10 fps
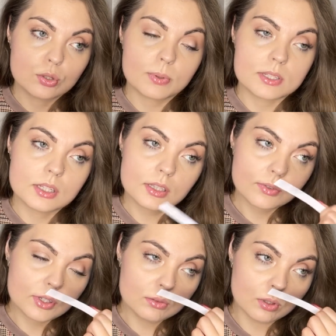
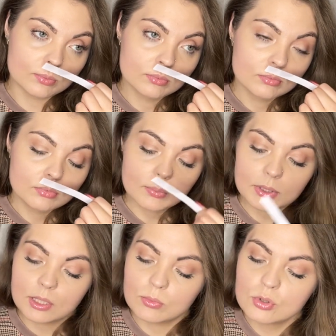процентов клон,
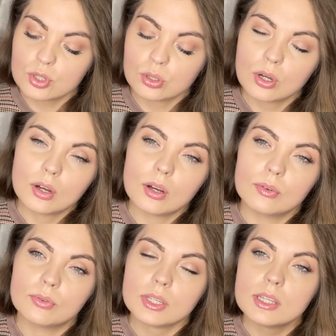потому что
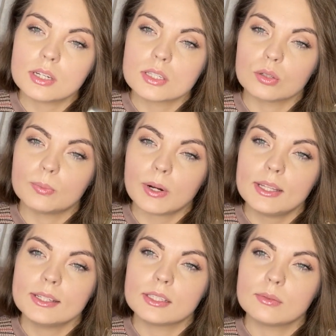в ирисе от
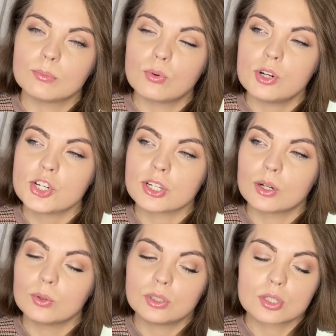Прада больше
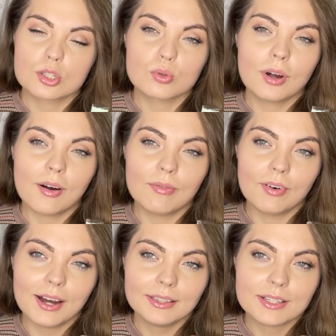какой-то
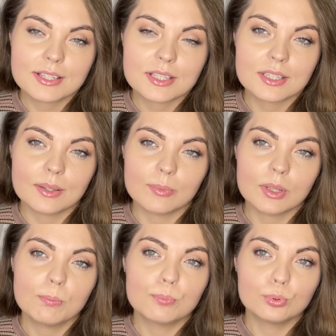суховатости
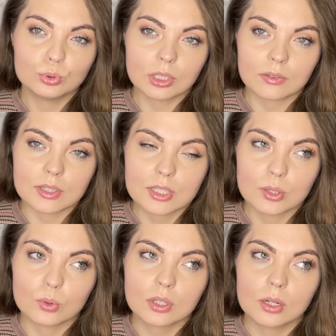и пудровости.
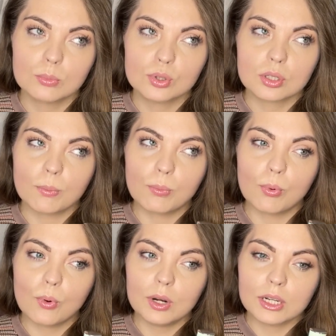Он как будто
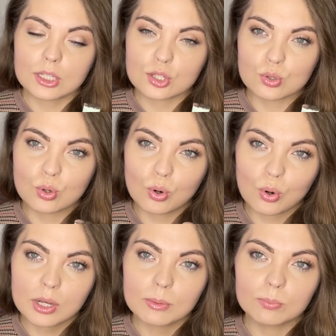более
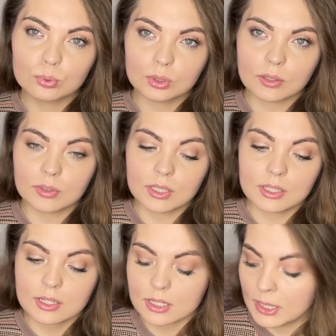сухой и пудровый
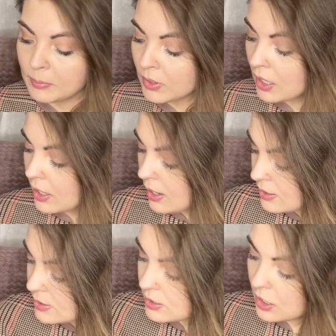ирис.
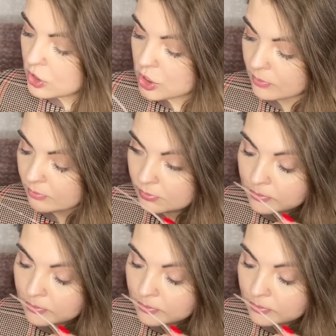А здесь же